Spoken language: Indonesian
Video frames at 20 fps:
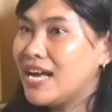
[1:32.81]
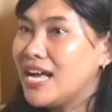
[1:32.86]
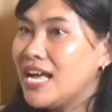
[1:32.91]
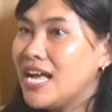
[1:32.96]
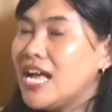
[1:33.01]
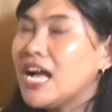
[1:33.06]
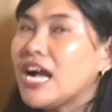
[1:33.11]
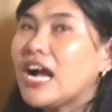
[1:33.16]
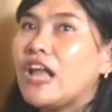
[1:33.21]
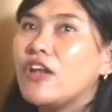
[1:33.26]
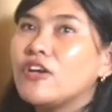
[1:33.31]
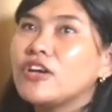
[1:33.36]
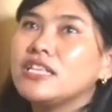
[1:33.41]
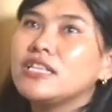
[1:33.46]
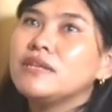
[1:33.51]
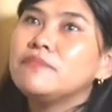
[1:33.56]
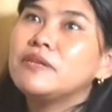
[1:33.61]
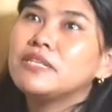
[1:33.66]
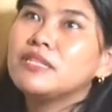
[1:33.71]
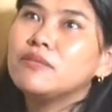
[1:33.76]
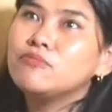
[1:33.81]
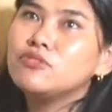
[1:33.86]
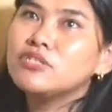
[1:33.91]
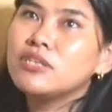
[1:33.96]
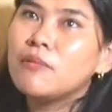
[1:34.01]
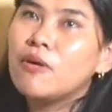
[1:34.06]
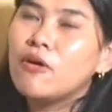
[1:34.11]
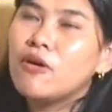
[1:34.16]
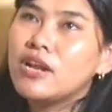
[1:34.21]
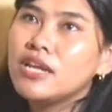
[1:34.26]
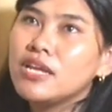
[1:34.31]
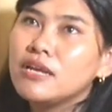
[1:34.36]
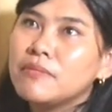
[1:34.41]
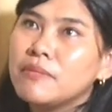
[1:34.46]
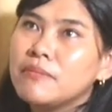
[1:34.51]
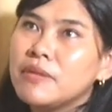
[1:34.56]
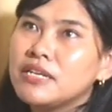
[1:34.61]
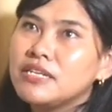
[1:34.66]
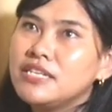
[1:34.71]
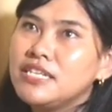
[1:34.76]
Yeah. Kalau kita bertemu sama orang yang
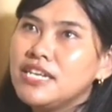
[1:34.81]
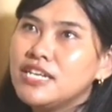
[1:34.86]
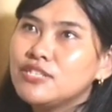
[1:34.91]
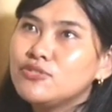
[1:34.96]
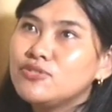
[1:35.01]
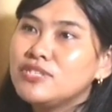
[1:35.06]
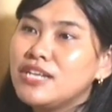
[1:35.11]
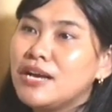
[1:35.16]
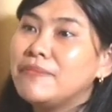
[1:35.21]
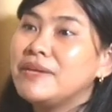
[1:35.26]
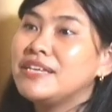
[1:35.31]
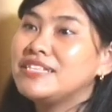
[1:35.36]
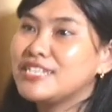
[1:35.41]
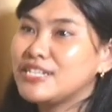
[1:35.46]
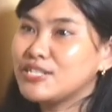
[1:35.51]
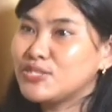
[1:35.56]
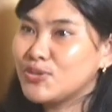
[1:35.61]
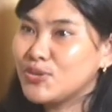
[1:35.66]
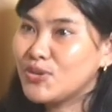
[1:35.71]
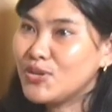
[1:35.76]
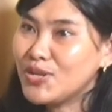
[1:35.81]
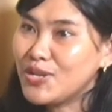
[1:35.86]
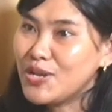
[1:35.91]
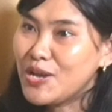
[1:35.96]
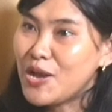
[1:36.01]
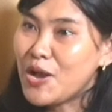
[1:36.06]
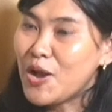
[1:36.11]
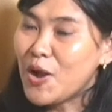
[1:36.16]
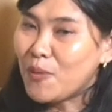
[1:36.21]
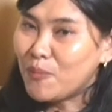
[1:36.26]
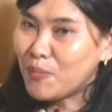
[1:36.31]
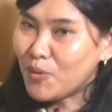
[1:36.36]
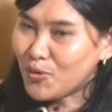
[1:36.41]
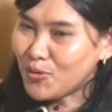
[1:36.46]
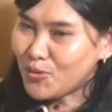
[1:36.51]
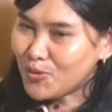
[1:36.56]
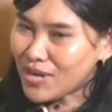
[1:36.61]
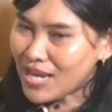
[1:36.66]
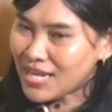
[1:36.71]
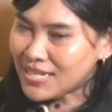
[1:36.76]
memang dia sudah major soul,
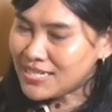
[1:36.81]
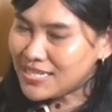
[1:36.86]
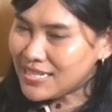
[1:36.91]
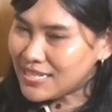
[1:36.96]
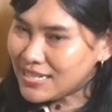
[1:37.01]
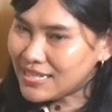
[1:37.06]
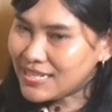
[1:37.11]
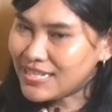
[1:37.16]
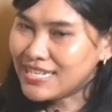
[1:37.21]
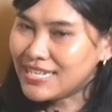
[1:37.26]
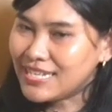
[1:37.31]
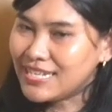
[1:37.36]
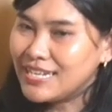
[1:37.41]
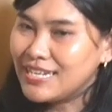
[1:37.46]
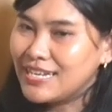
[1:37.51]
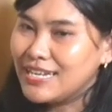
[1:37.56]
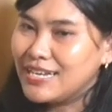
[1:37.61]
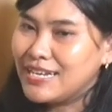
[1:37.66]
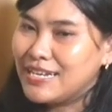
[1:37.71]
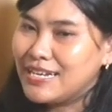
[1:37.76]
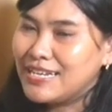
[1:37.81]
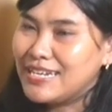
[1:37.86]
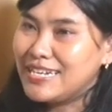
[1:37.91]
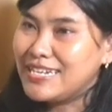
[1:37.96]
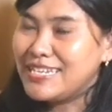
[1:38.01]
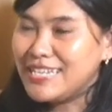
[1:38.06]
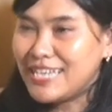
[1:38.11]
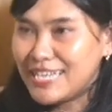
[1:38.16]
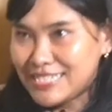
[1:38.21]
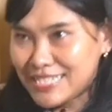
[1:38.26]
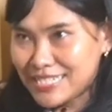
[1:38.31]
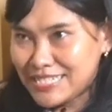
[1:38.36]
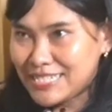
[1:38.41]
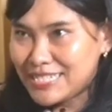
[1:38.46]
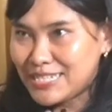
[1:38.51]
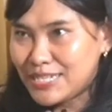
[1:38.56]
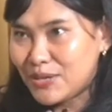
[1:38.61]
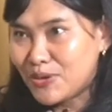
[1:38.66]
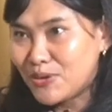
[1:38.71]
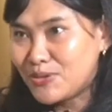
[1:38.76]
mengkurang diklik dia
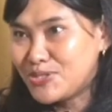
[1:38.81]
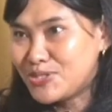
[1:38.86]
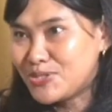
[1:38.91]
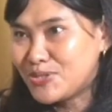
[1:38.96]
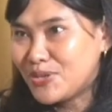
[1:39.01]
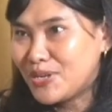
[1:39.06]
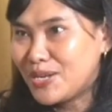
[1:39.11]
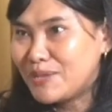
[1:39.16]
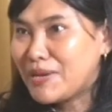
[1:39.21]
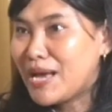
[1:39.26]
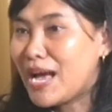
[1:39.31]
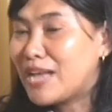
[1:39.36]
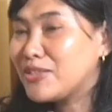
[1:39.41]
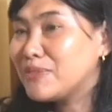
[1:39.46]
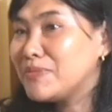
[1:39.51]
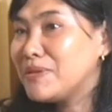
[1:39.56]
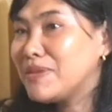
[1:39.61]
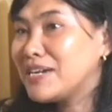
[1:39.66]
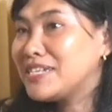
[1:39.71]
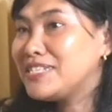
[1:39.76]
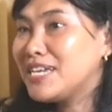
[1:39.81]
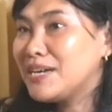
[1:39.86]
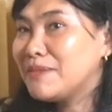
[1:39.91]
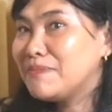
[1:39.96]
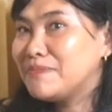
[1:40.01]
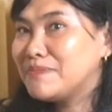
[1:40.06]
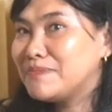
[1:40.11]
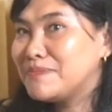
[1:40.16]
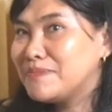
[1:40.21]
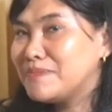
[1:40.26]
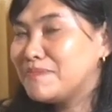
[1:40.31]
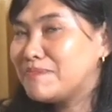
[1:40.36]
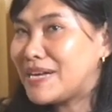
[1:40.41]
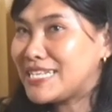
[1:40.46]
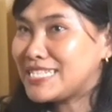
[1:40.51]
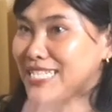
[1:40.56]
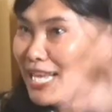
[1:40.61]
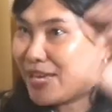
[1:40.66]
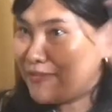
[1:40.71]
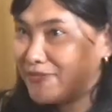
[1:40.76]
jadi out soul atau memang dia
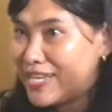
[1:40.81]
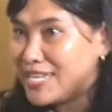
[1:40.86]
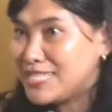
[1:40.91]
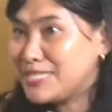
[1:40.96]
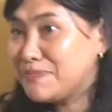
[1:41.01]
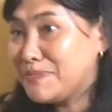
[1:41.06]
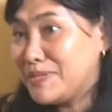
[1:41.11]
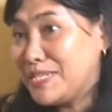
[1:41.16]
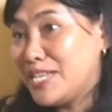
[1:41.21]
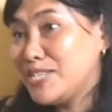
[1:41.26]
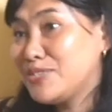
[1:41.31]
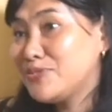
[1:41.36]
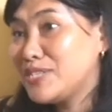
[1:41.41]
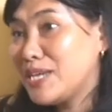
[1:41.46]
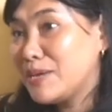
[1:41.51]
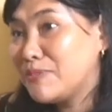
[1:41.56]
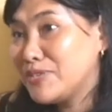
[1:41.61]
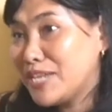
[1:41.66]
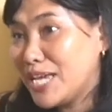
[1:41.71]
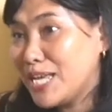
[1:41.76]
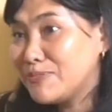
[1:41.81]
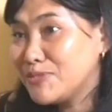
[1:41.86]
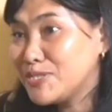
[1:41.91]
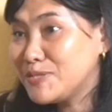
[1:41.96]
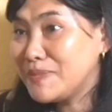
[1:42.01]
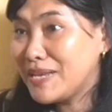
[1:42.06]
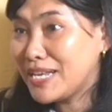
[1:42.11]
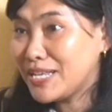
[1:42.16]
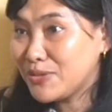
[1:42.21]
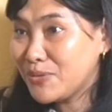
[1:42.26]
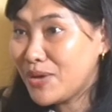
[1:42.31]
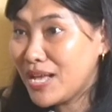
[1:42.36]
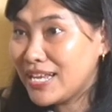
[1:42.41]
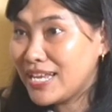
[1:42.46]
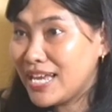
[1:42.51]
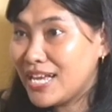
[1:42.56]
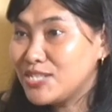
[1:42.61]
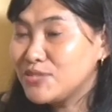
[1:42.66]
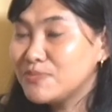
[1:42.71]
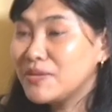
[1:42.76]
pas life-nya sebenarnya sudah punya ilmu spiritual
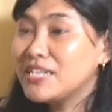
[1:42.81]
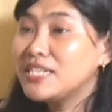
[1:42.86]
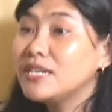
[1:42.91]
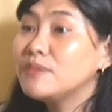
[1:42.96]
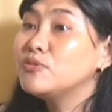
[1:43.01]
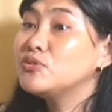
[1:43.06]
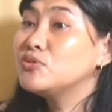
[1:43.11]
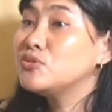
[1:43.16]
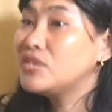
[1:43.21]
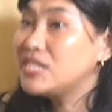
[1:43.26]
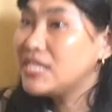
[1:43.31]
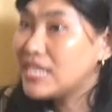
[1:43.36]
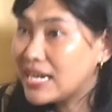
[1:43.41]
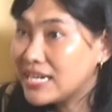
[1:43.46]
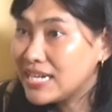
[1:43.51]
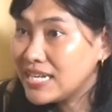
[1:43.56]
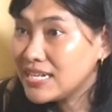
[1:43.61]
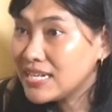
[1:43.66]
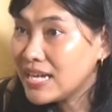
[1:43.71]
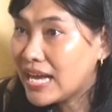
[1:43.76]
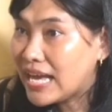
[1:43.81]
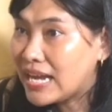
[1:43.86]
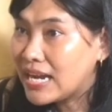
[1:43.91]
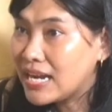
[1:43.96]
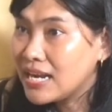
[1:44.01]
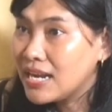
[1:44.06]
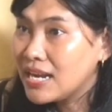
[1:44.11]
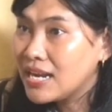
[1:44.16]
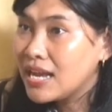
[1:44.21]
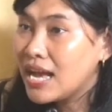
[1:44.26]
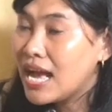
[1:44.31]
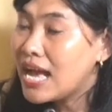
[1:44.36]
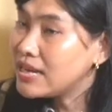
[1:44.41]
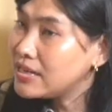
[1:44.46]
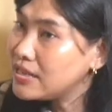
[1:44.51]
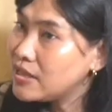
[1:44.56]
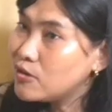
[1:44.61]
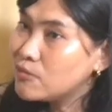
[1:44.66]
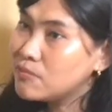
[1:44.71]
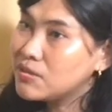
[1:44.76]
ya, hmm. cuma dia butuh diyakinkan.
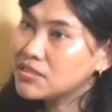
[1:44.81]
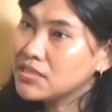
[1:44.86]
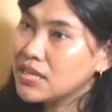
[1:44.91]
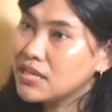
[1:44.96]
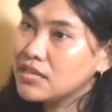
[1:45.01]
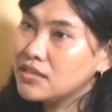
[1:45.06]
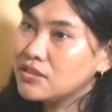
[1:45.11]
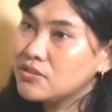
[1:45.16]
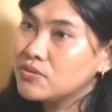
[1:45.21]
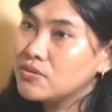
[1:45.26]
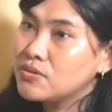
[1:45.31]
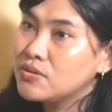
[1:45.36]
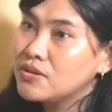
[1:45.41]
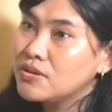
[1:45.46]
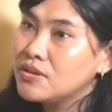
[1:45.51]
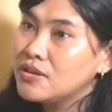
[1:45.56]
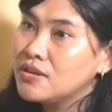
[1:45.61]
Ada loh Mas kayak gitu.